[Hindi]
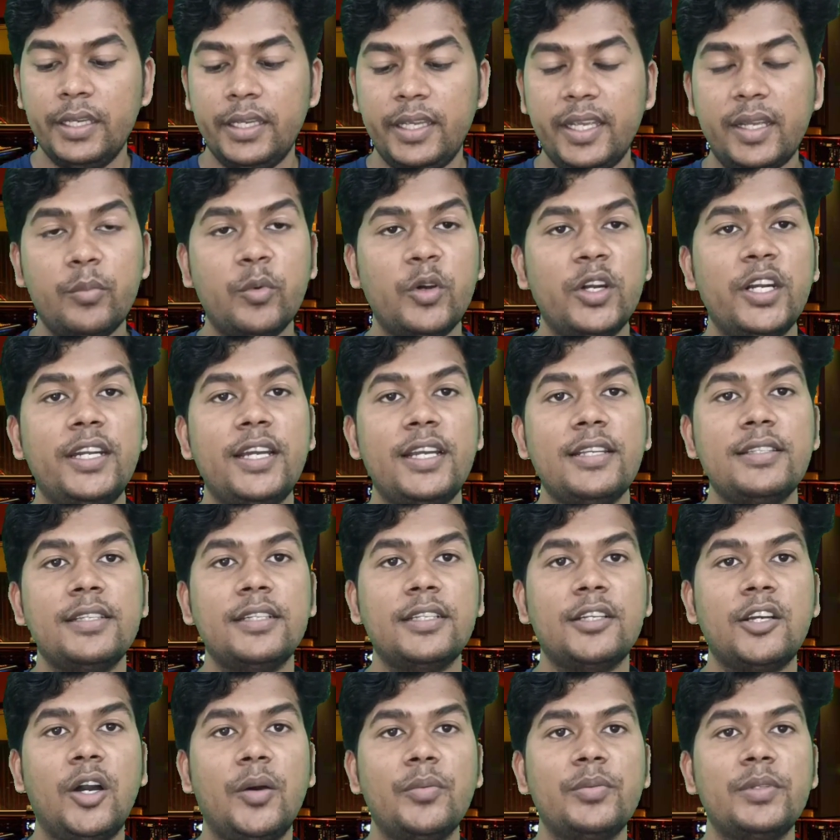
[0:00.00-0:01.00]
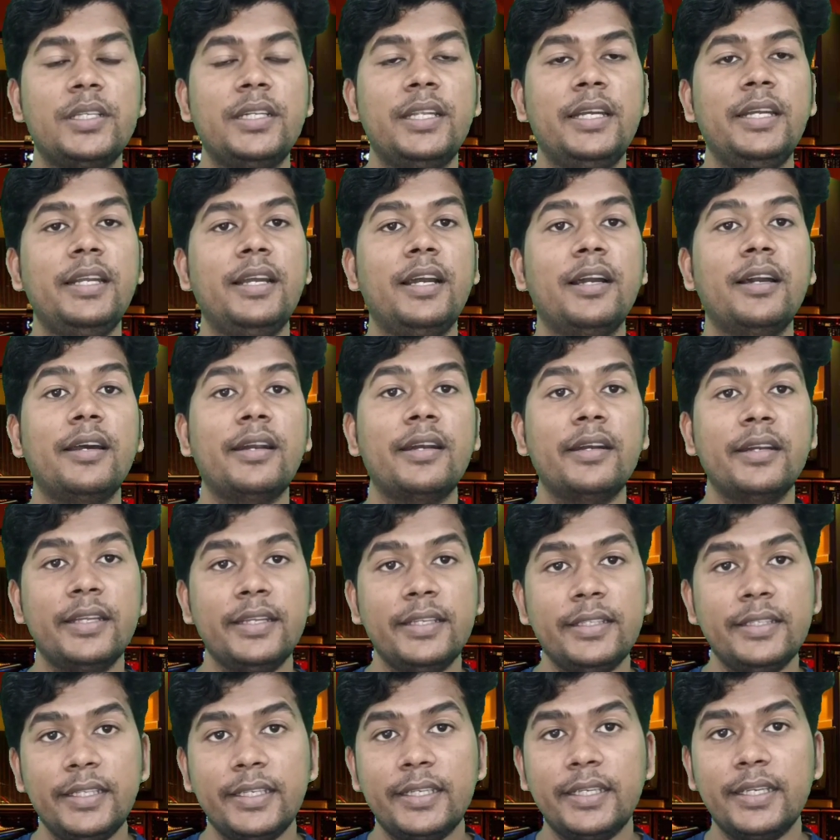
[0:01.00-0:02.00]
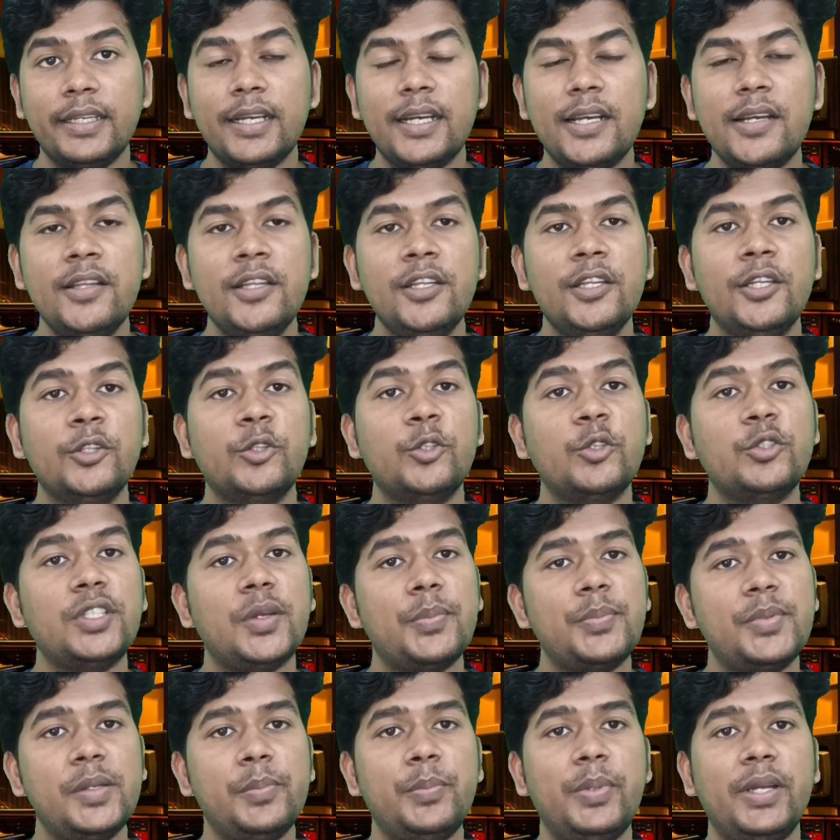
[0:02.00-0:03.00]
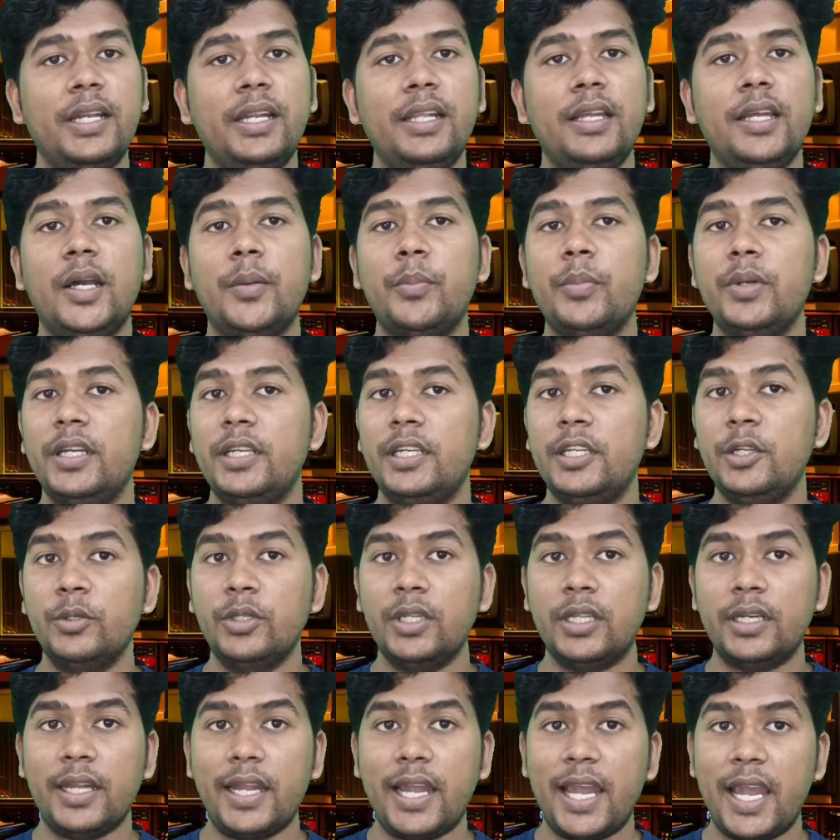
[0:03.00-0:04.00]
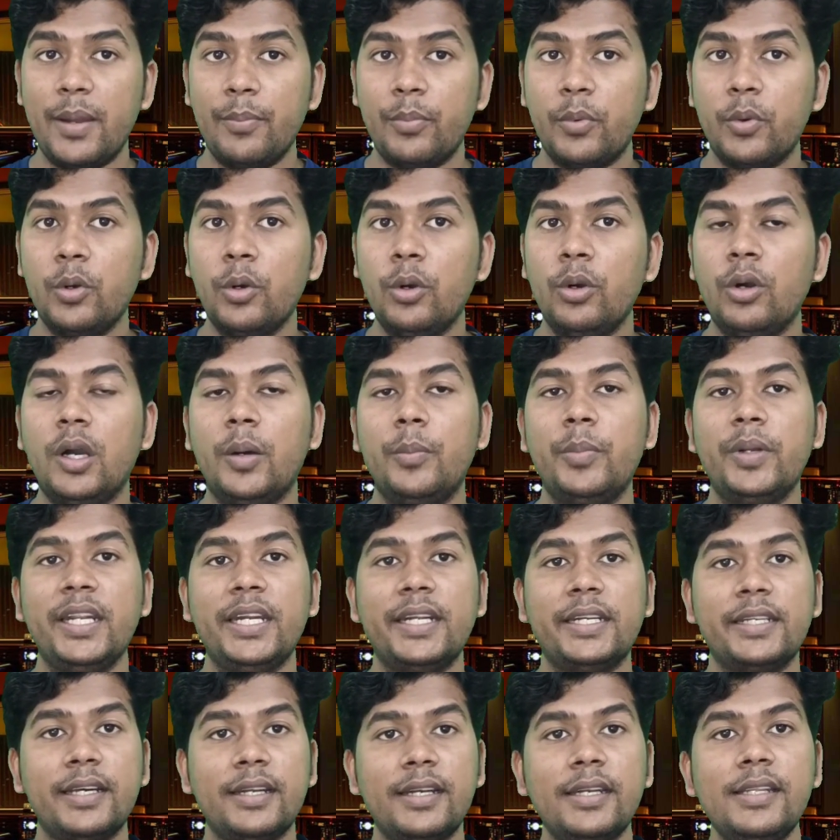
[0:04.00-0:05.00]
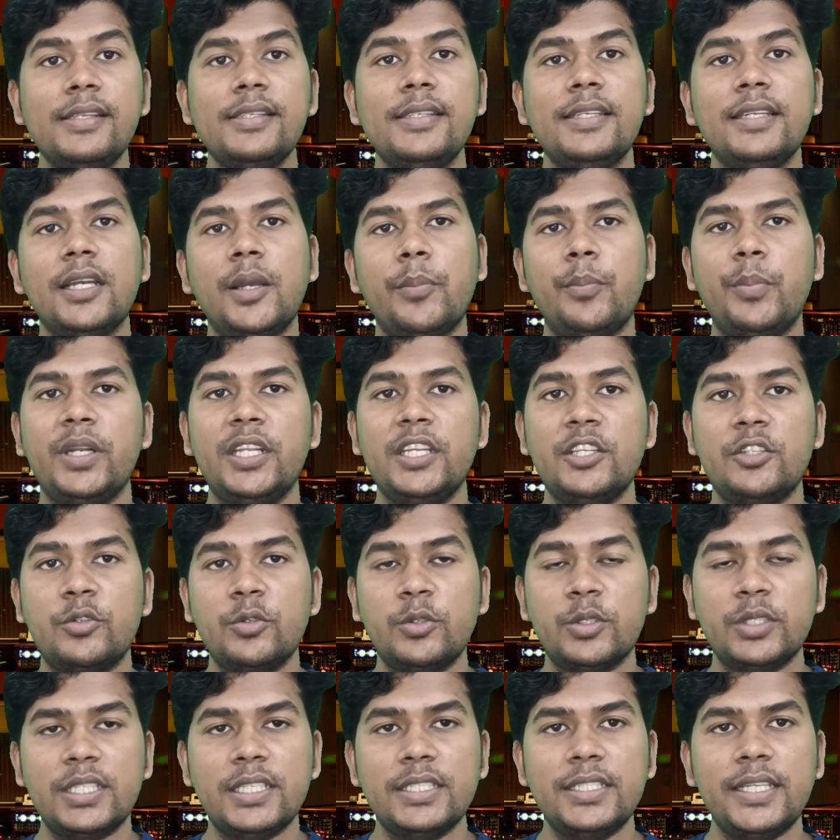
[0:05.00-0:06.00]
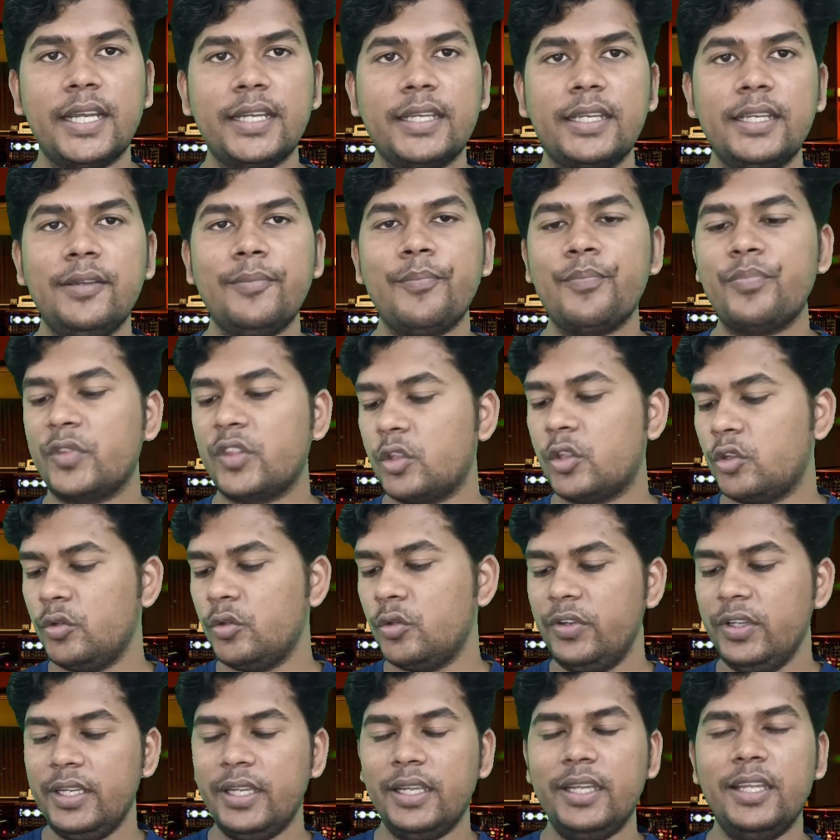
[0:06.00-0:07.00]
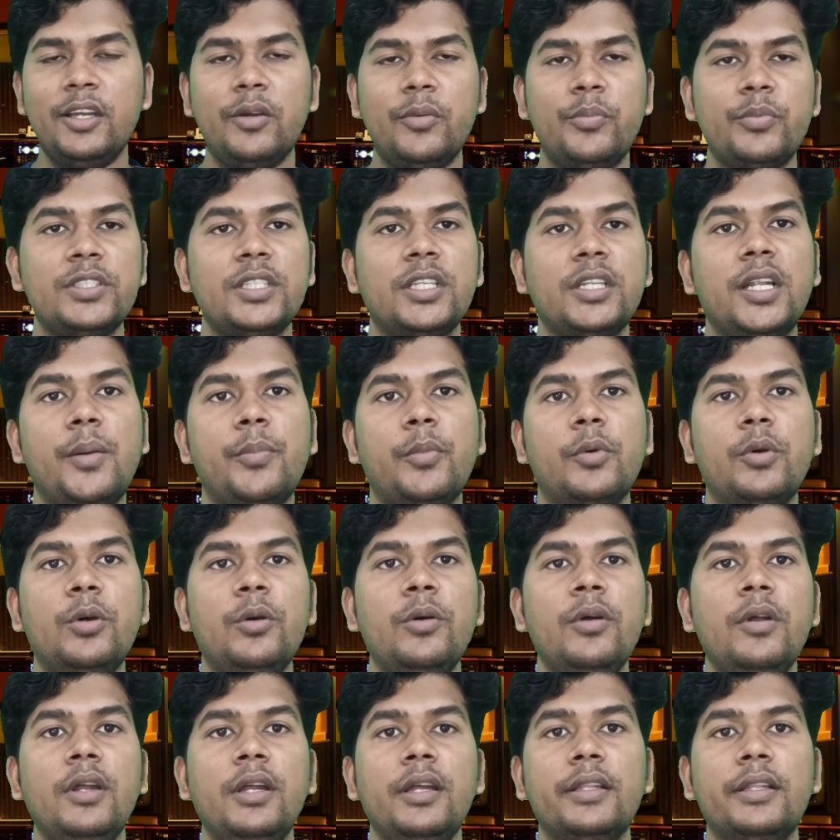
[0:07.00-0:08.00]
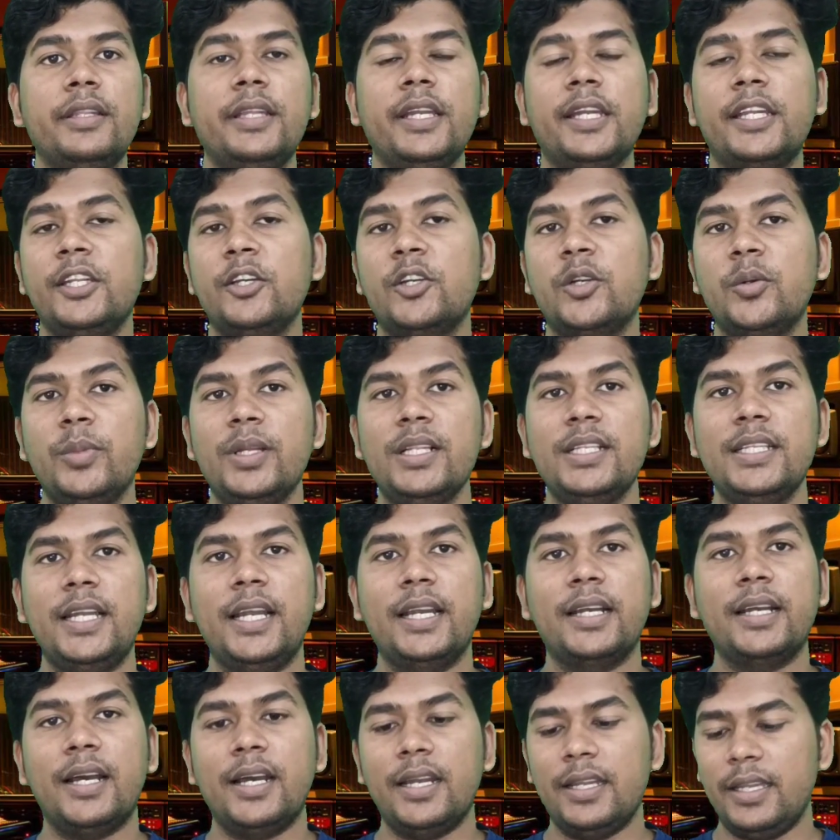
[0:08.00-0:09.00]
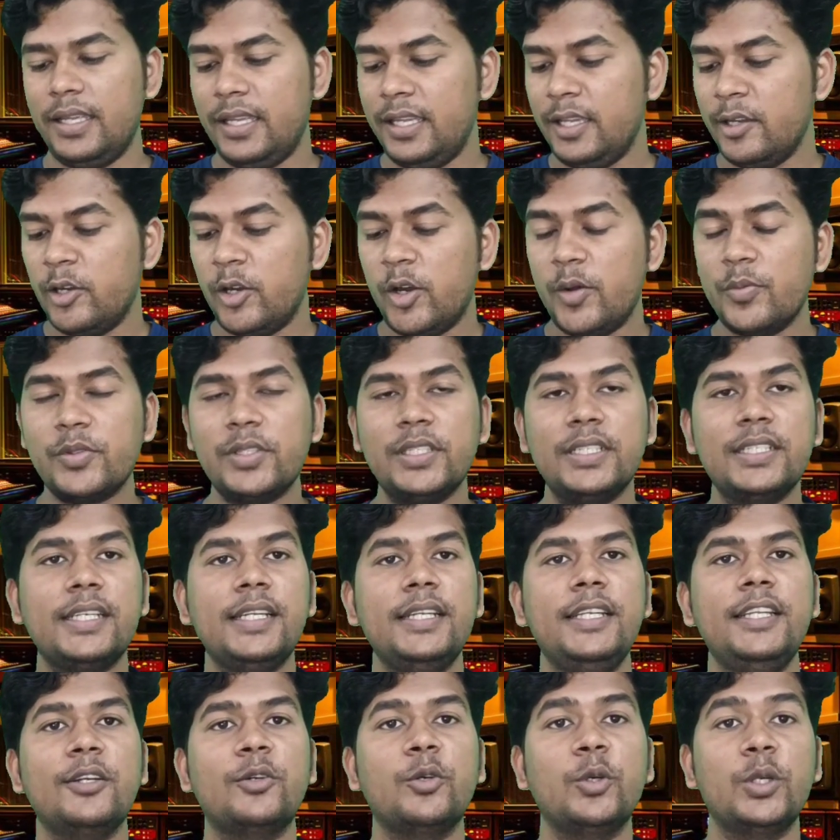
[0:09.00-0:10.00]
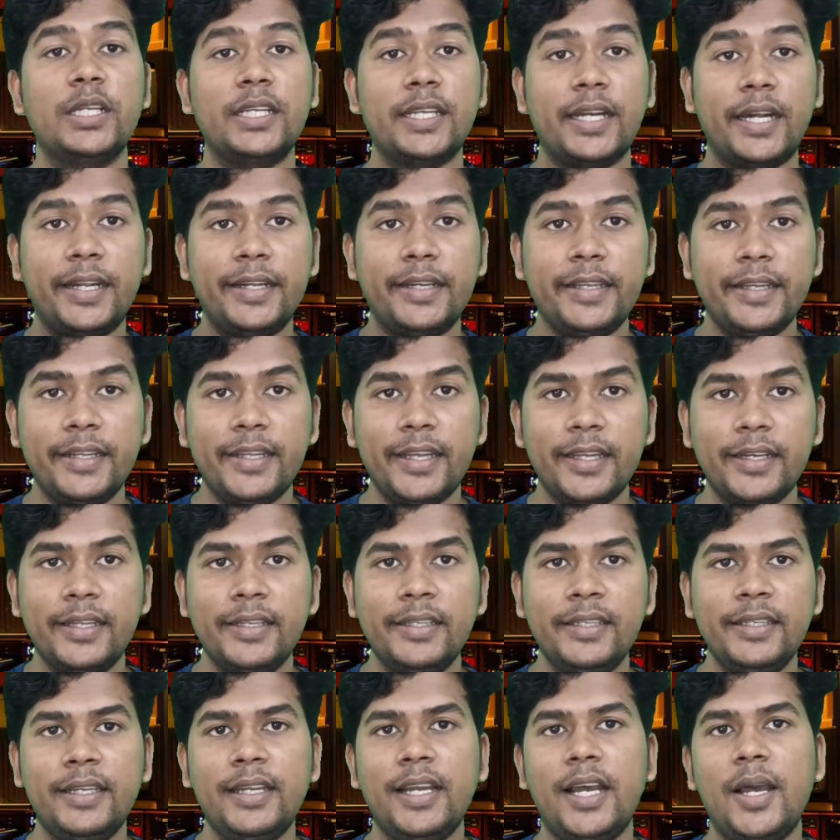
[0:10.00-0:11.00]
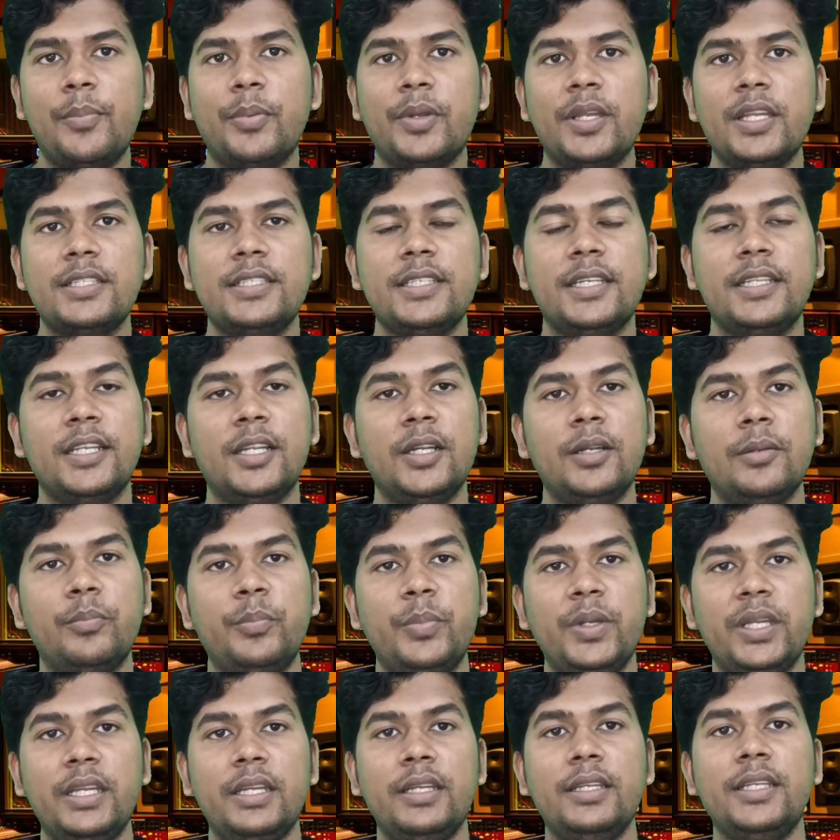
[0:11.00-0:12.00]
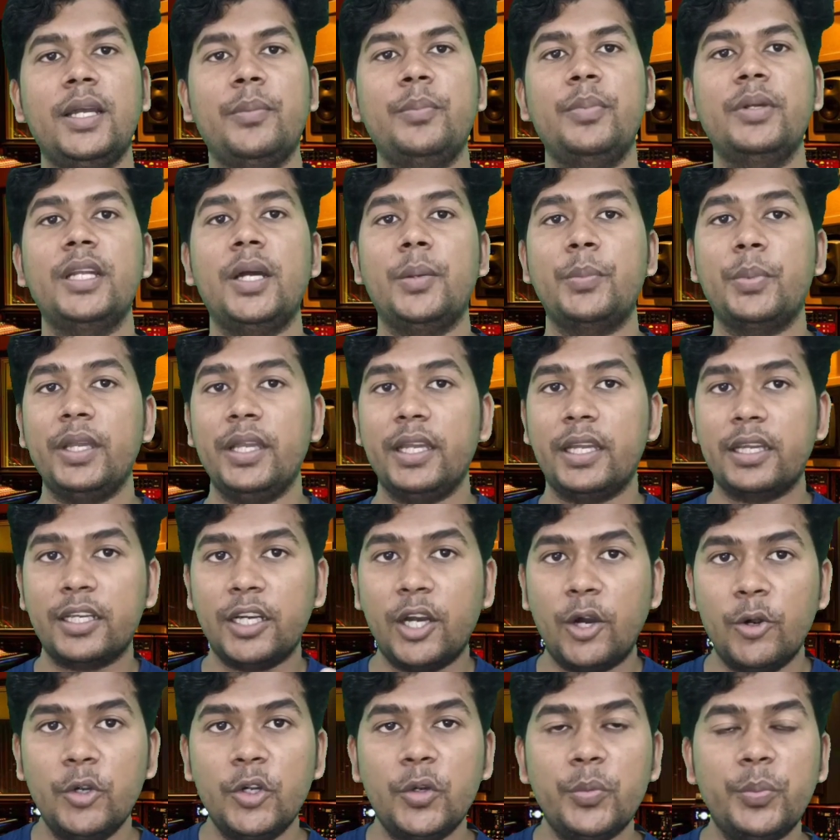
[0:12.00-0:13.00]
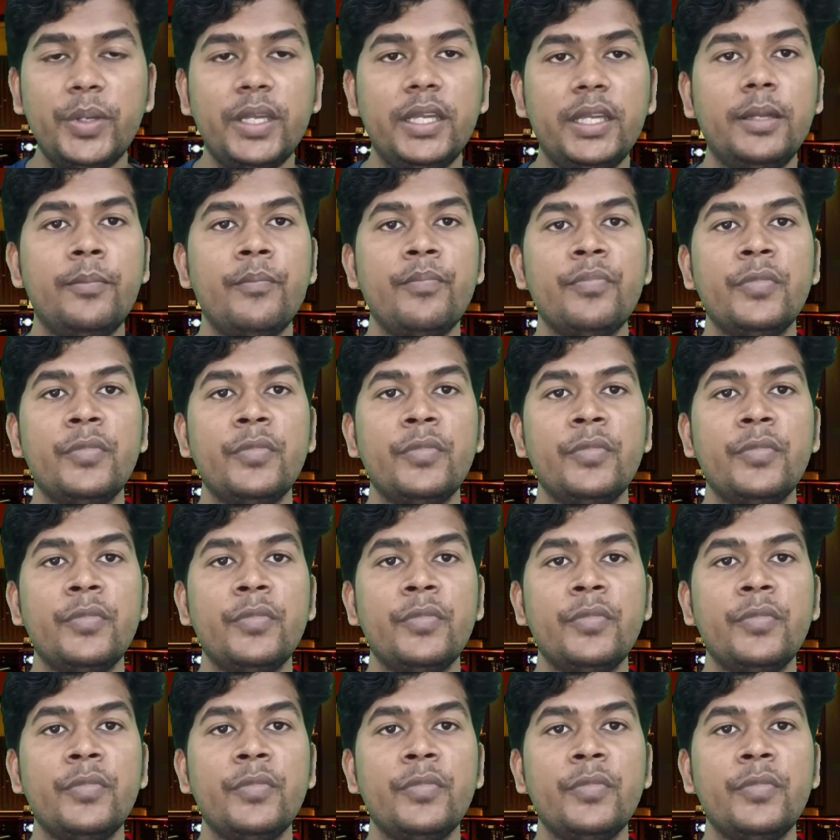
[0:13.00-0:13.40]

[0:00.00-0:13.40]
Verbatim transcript: एक मोनिटाइजेशन का ऑप्शन है अगर नहीं दिखेगा तो सबसे पहले अपने ट्विटर ऐप को अपडेट कर लीजिएगा प्ले स्टोर से जाके तो फिर ये ऑप्शन आपको देखने को मिल जाएगा ये ऑप्शन के लिए कोई क्राइटेरिया नहीं है आपके चैनल पे या फिर आपके अकाउंट पे